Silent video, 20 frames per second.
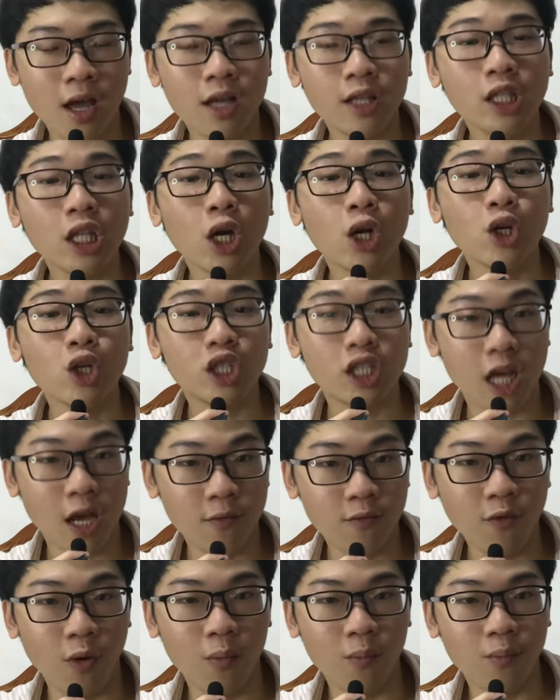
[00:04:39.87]
Từ trang
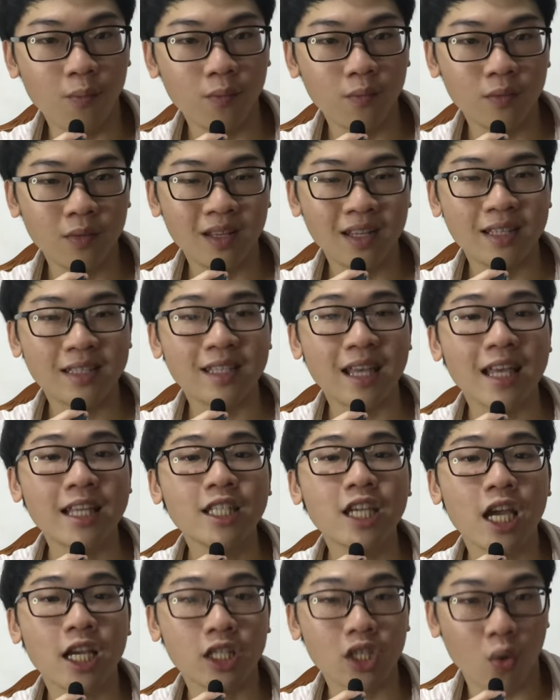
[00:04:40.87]
phục sẽ
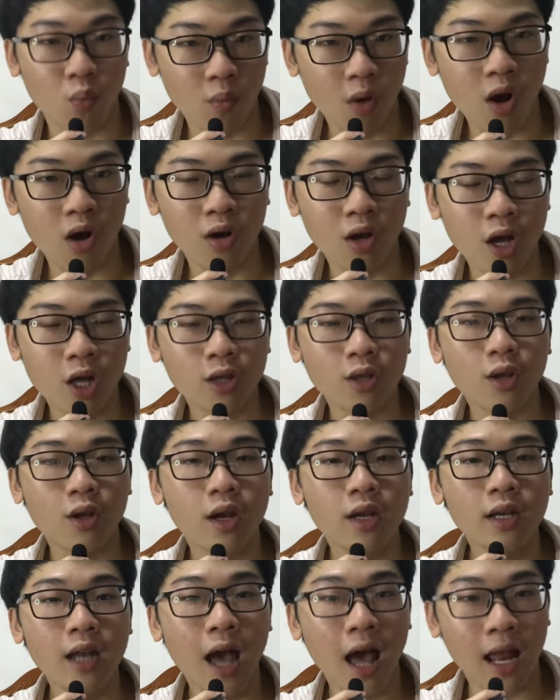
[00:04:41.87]
trang trọng hơn cho
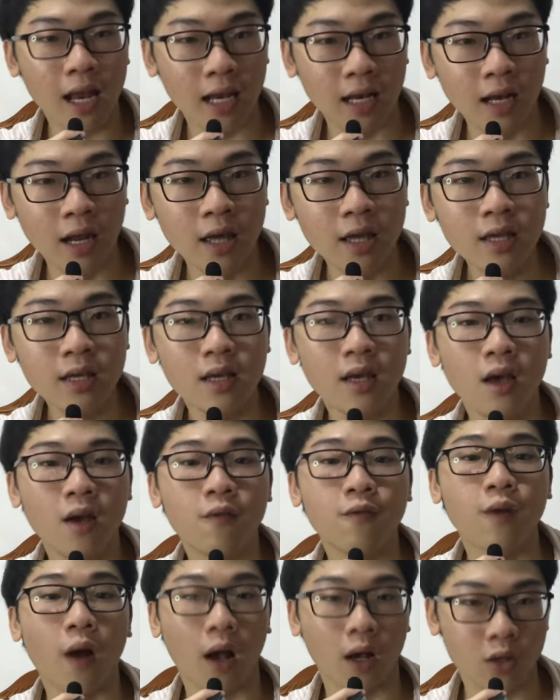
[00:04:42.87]
đến hành lý,
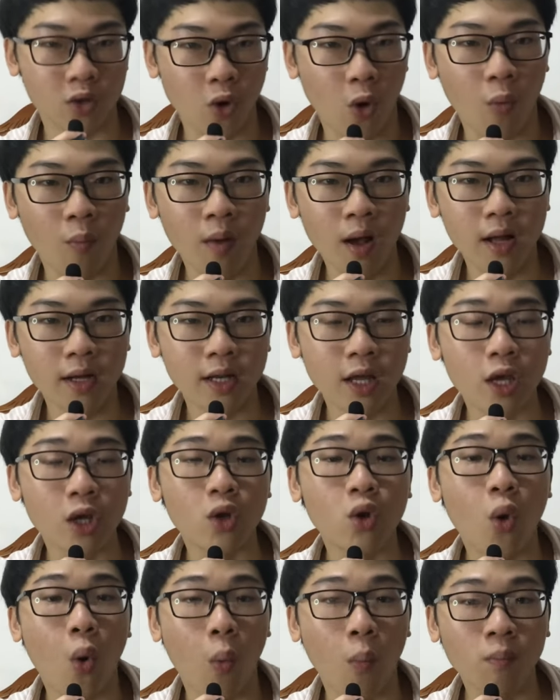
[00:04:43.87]
vật dụng thì
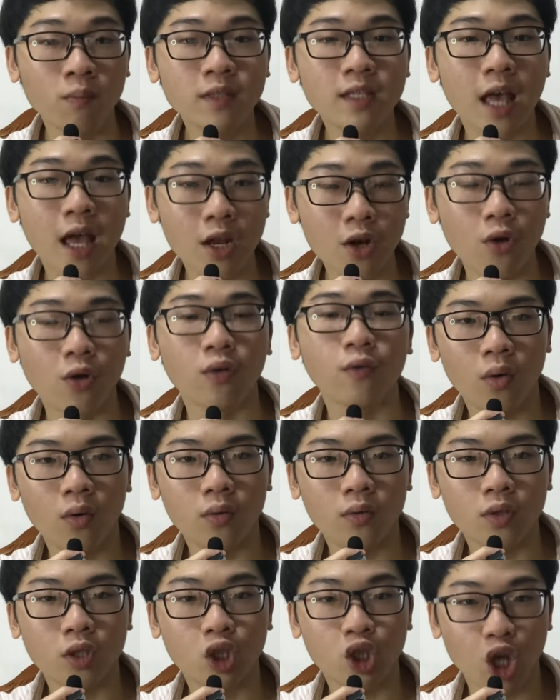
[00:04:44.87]
cũng sẽ được
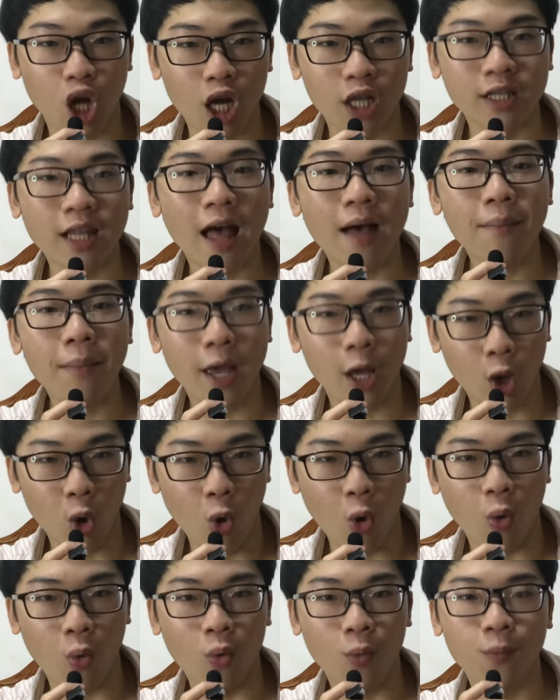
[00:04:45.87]
trợ tá mang
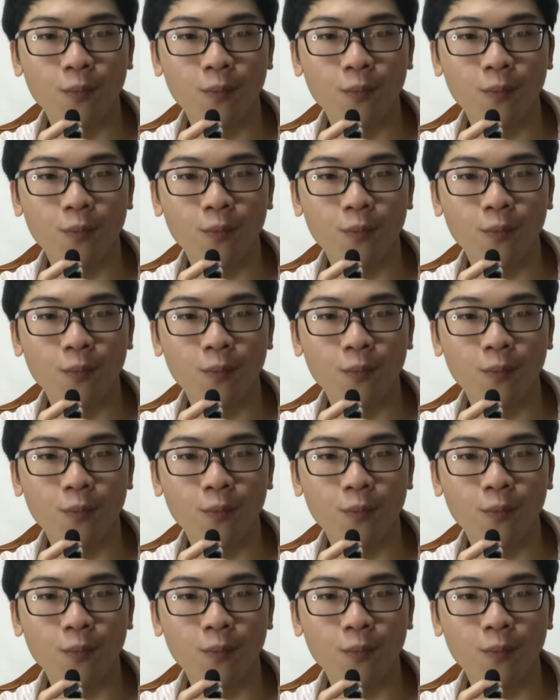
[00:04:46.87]
hộ.